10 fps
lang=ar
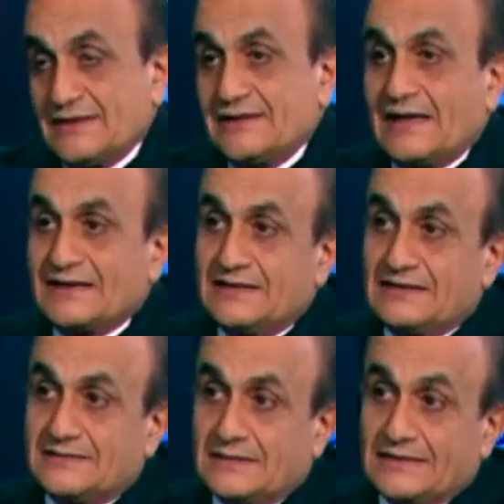
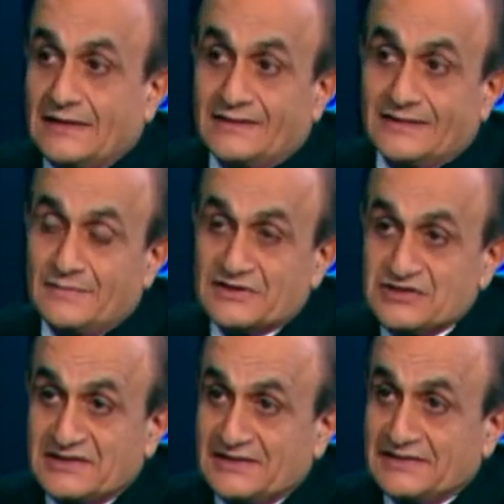يعني تقريبا
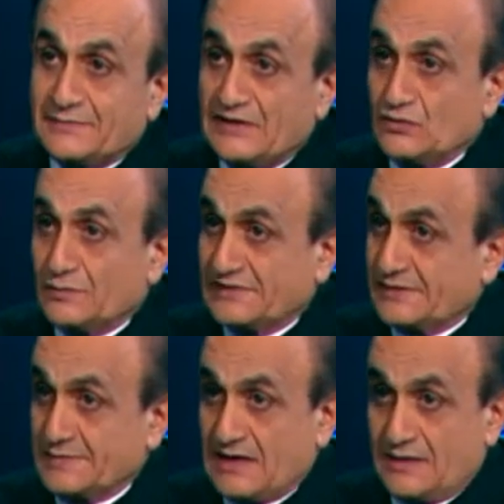شي 3 مليون
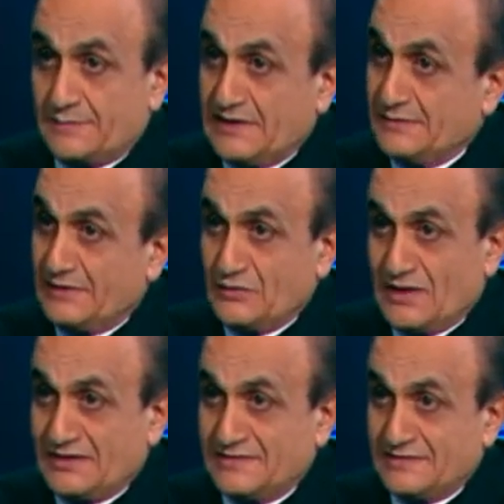متر مكعب مي منه
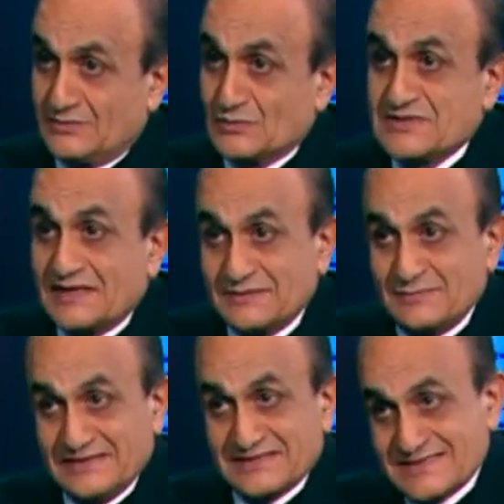هين وسد
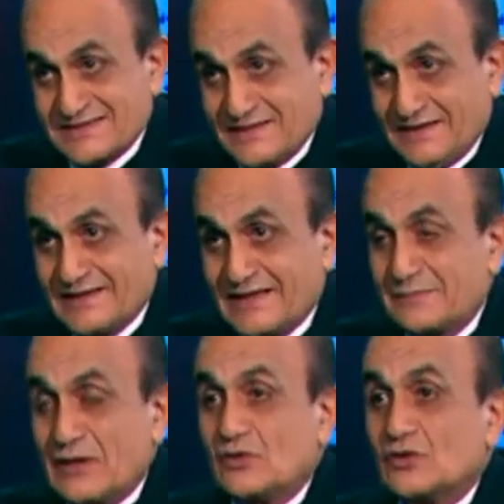بيئي سياحي يعني
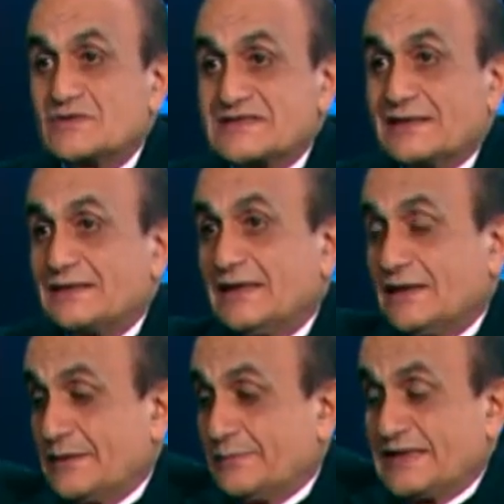منه انه سد
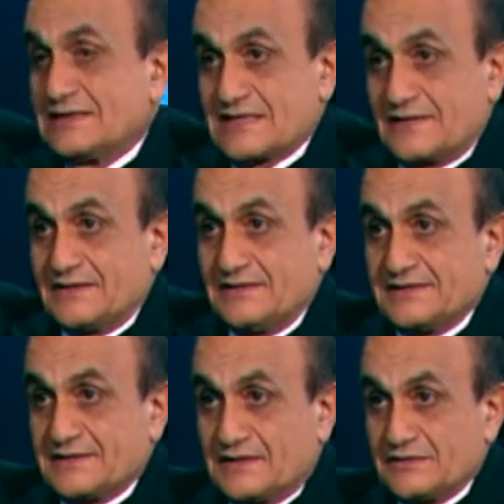مثل سد
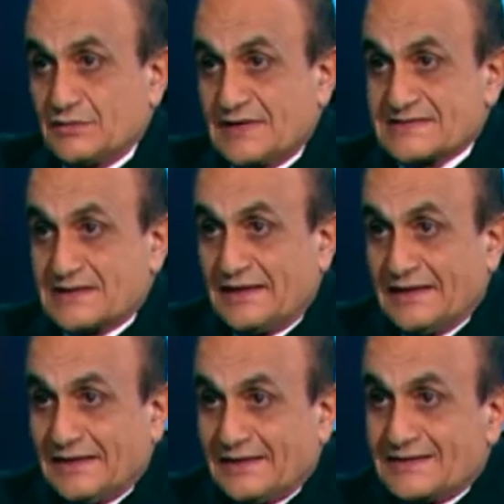الليطاني وكذا
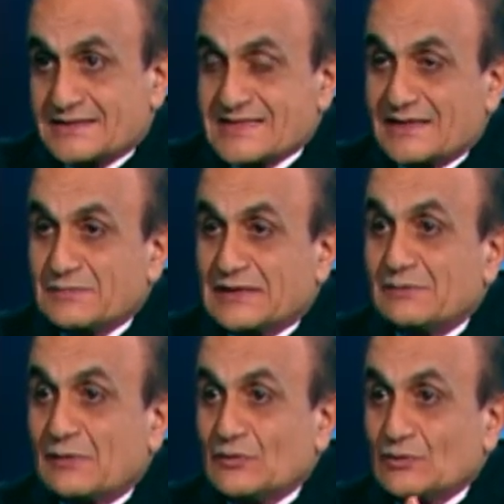هذا سد مثل
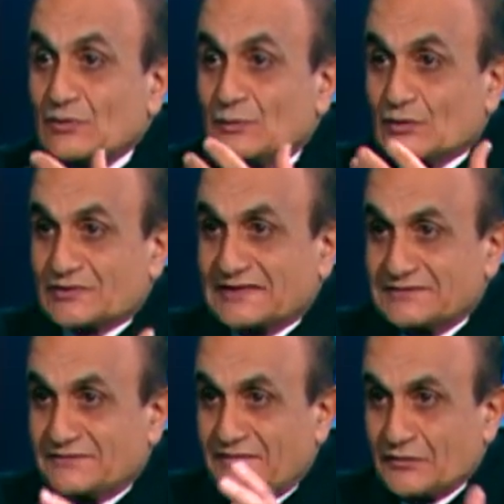ما بيقولوا
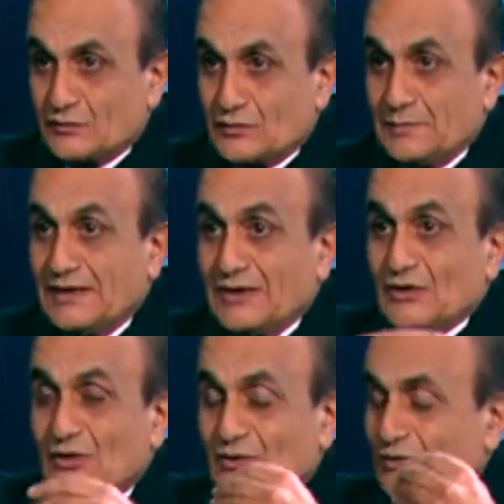بورتاتيف مهضوم
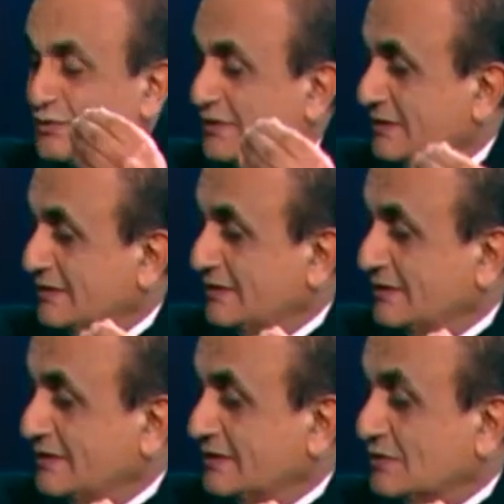و
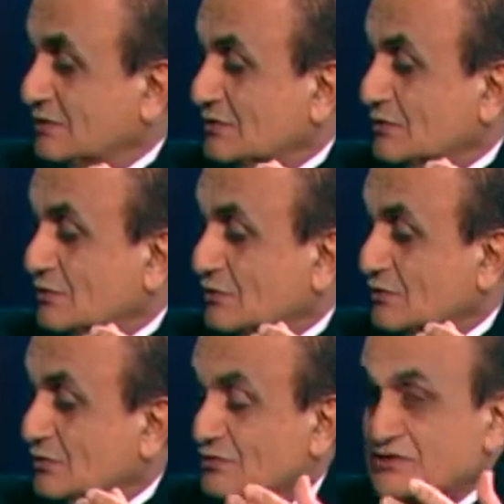
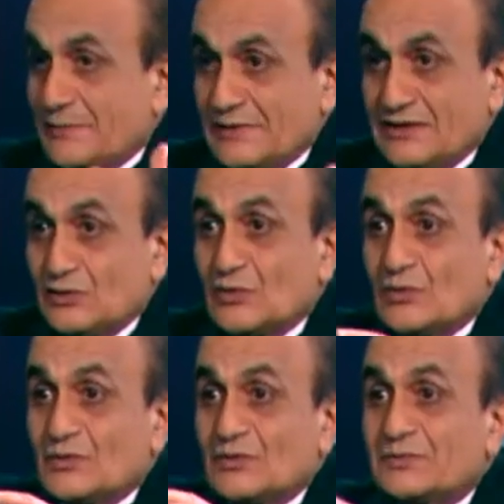وجميل
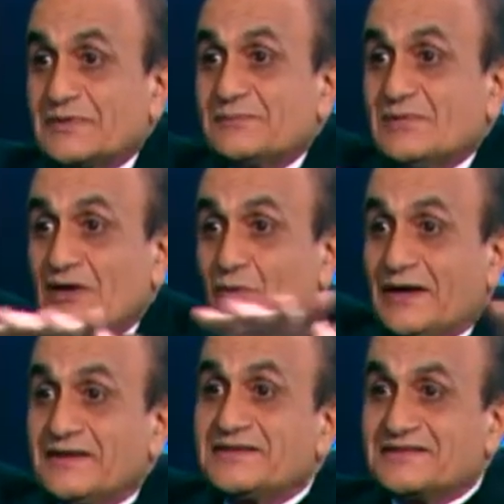وبيحوي
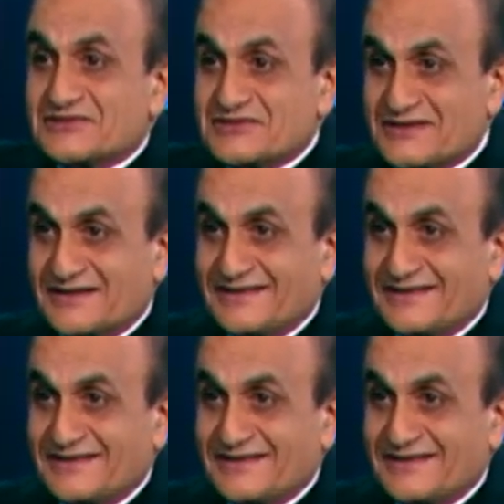عدة أشياء